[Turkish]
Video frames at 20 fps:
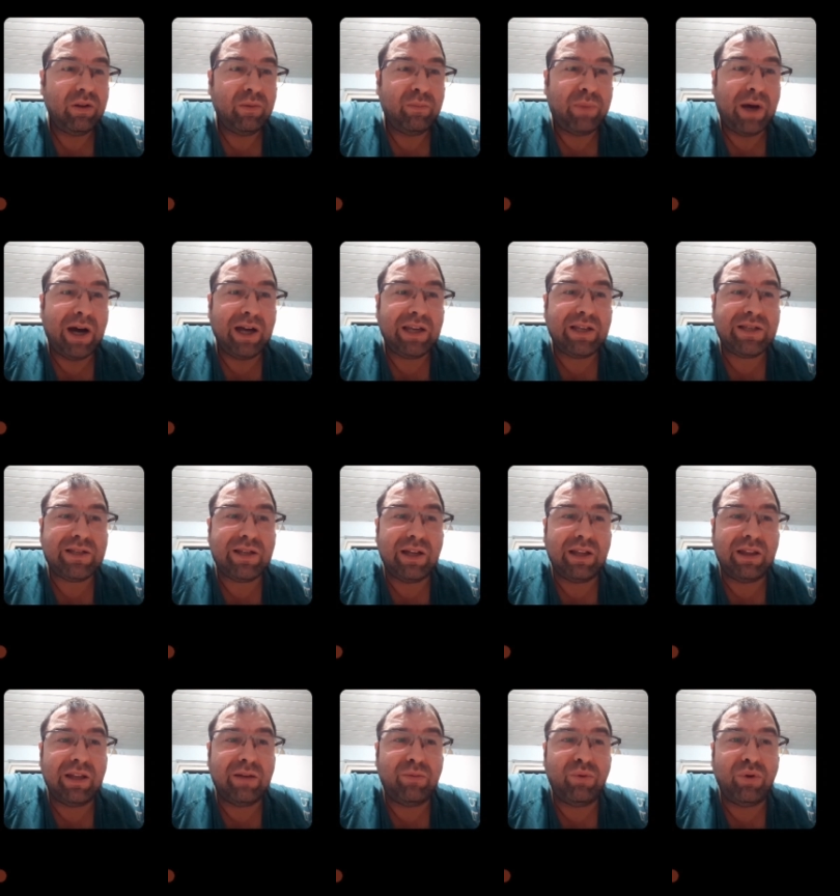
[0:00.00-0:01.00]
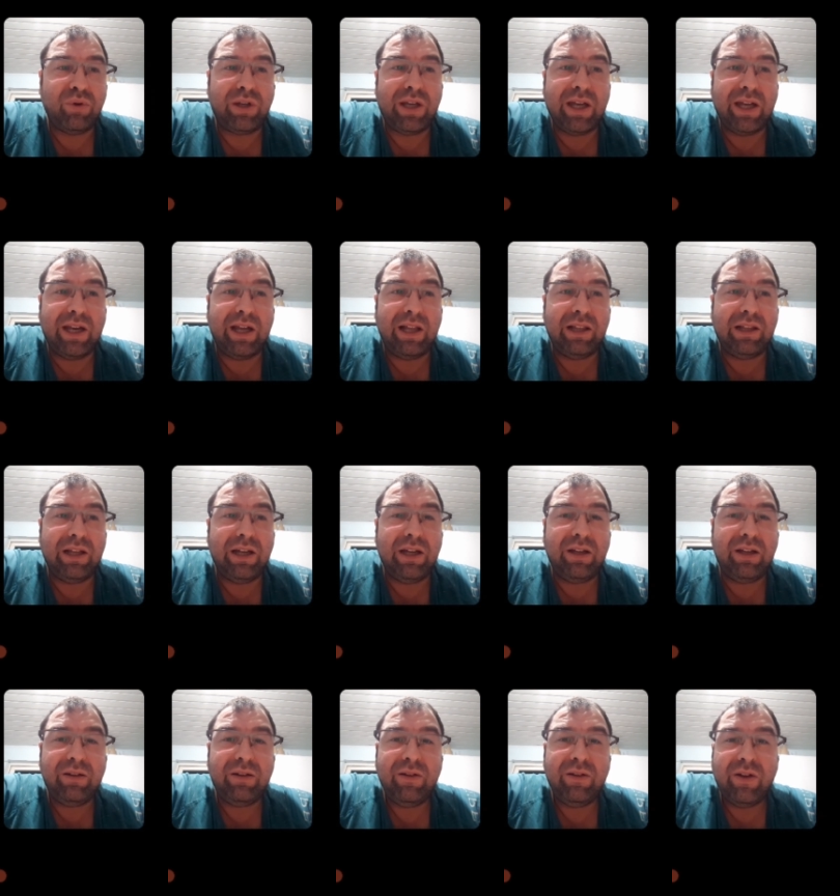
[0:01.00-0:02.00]
Pakistan'da bunu
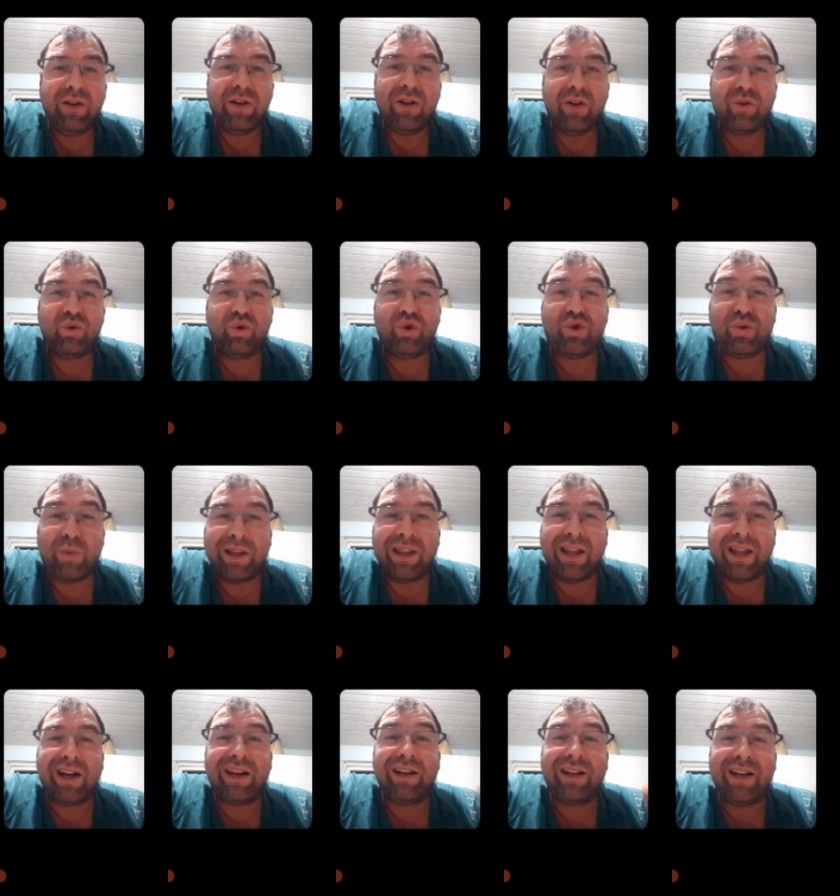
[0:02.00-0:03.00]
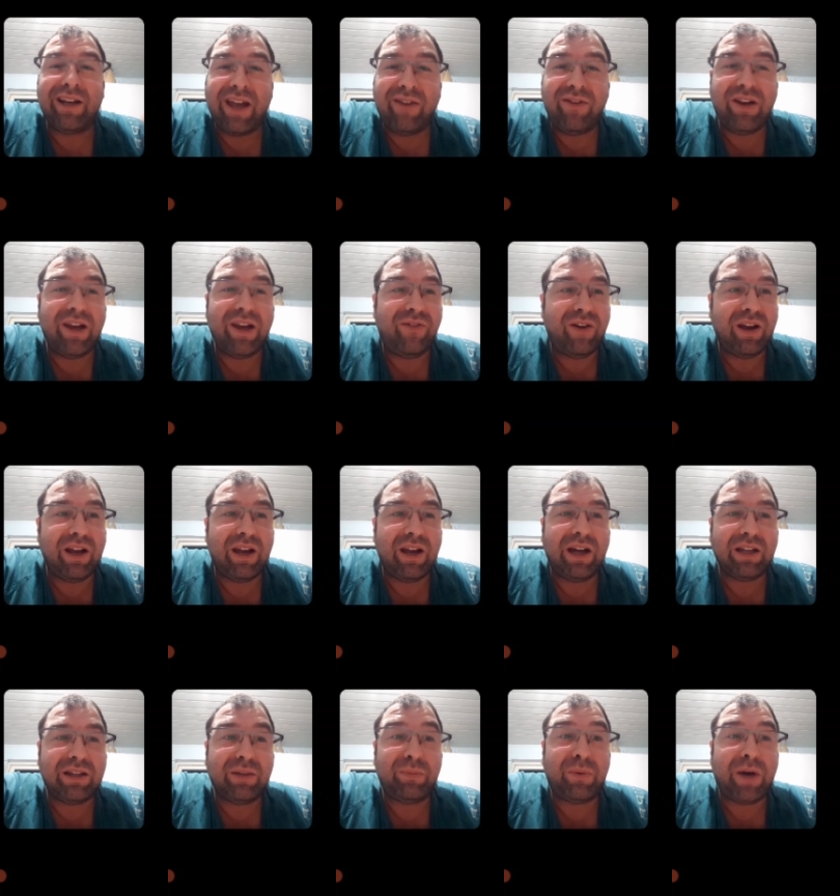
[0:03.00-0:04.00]
genelde düşmanlarının evine falan
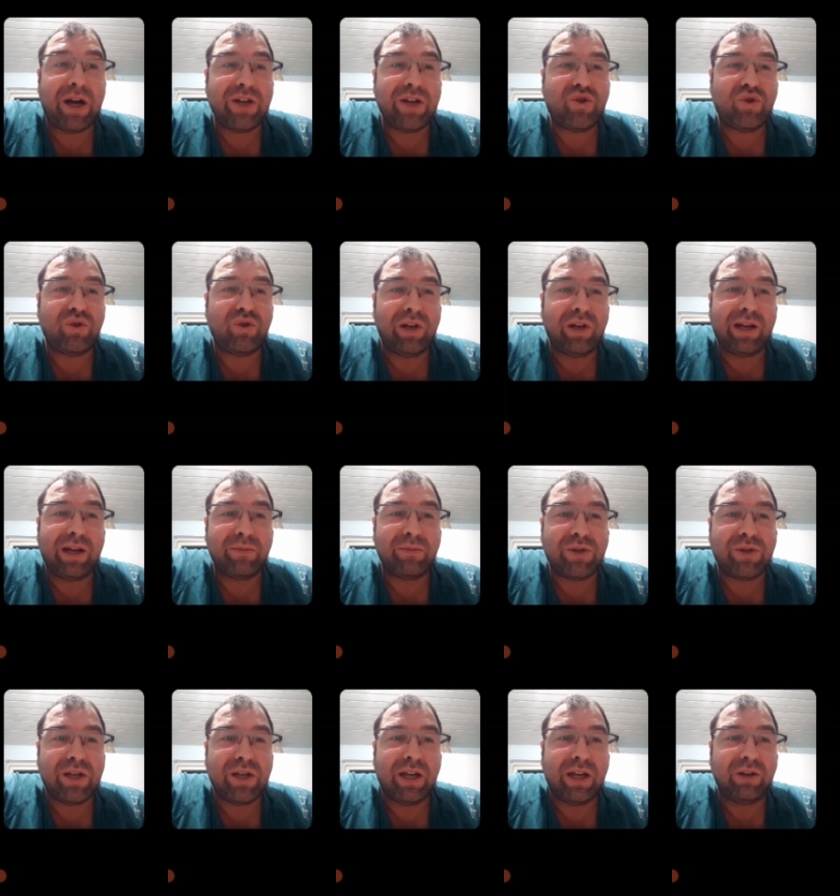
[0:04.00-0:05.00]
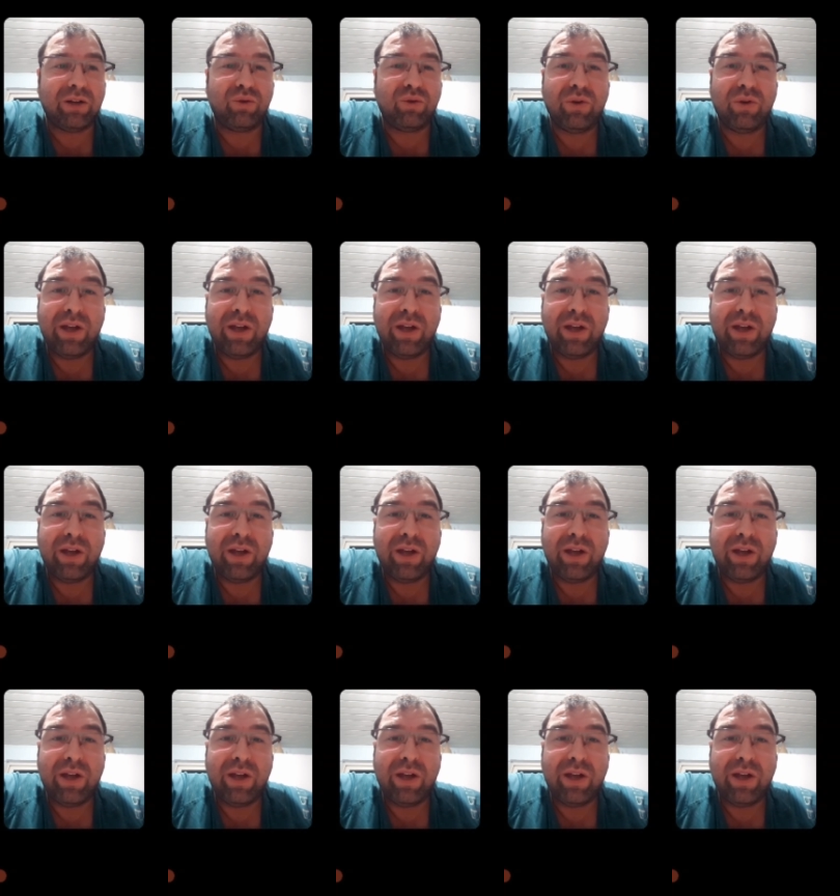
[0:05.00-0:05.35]
atıp kaçıyorlarmış yani.